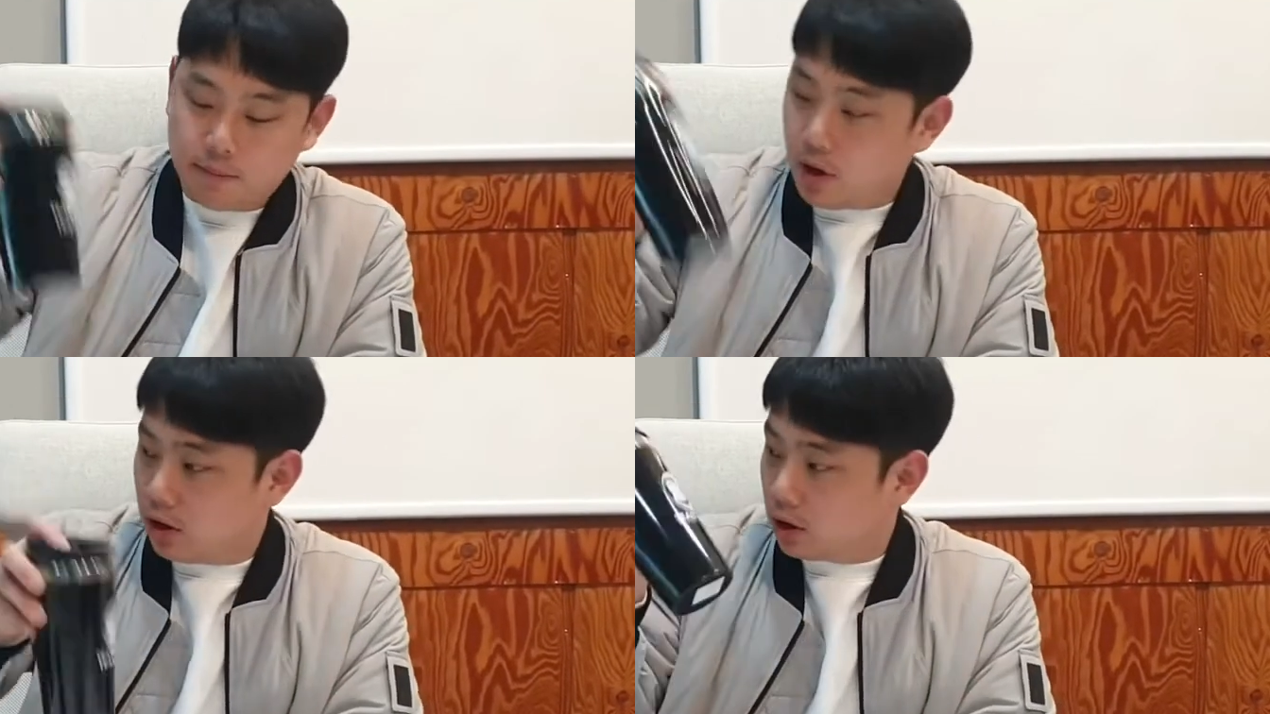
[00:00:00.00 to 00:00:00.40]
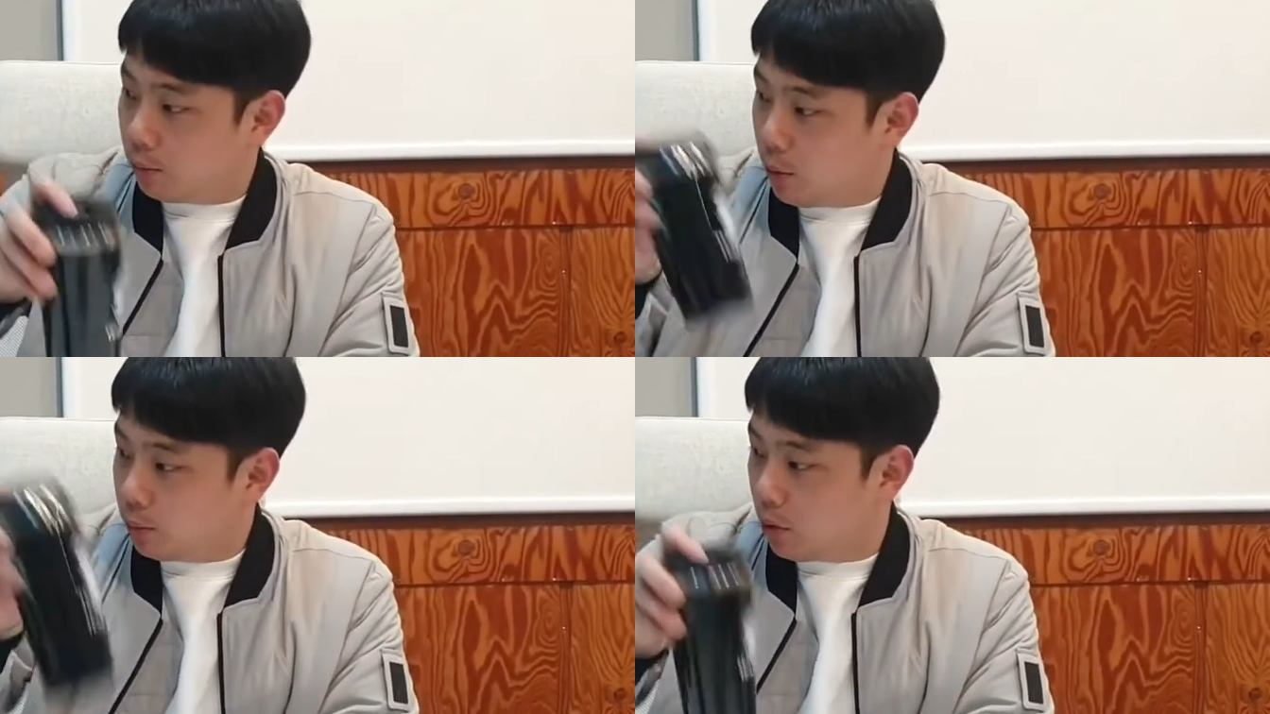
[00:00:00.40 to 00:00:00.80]
한 명을
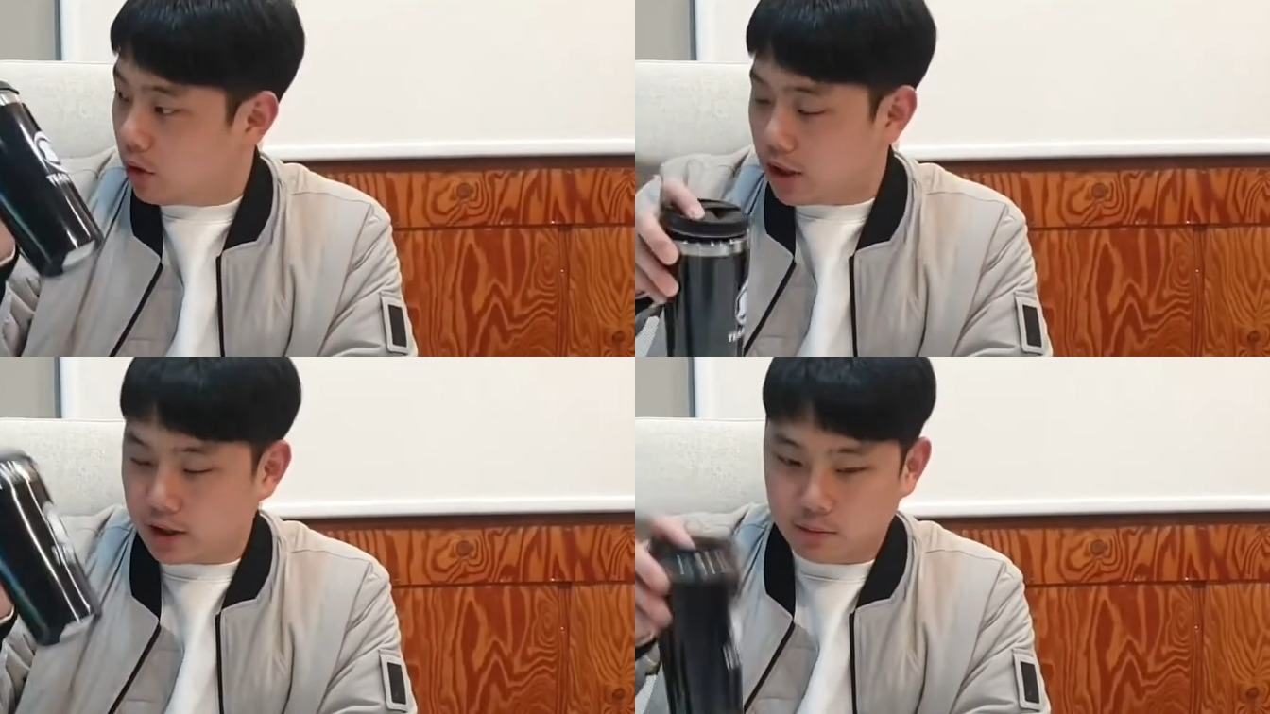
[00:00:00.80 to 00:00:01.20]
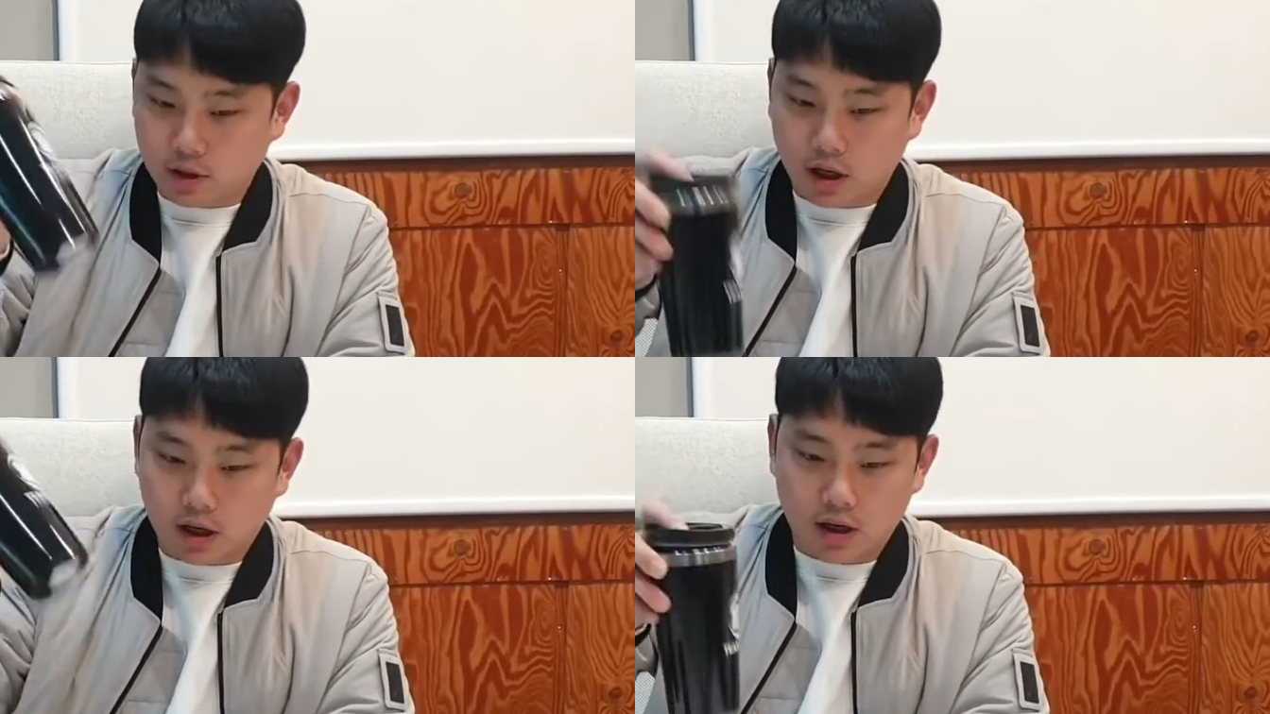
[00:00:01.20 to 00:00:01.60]
더 뽑도록
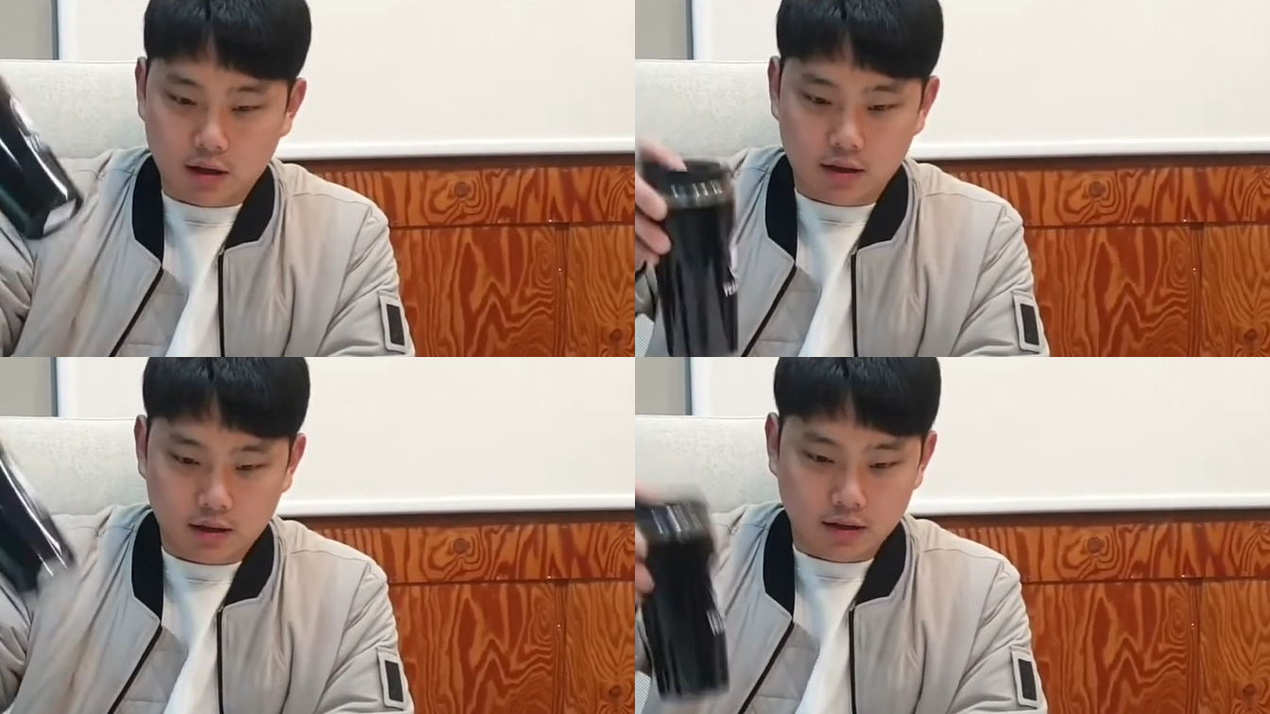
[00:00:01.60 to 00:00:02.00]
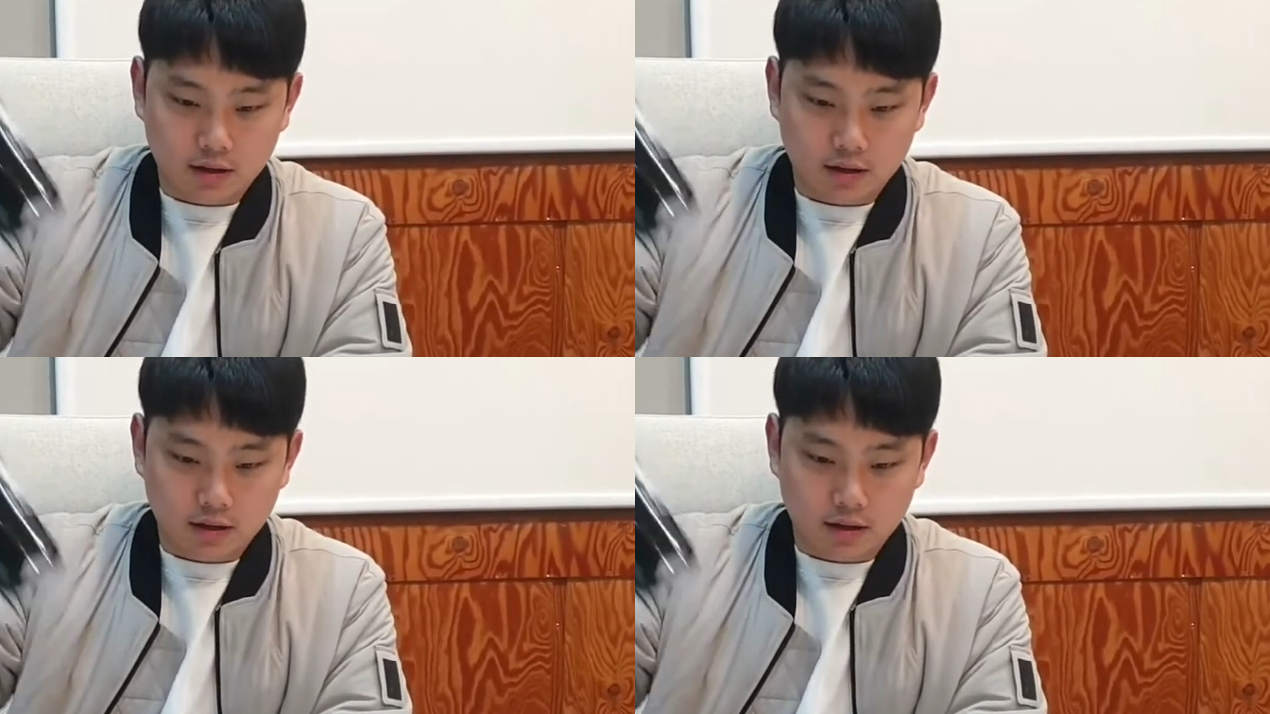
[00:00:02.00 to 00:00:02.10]
하겠습니다.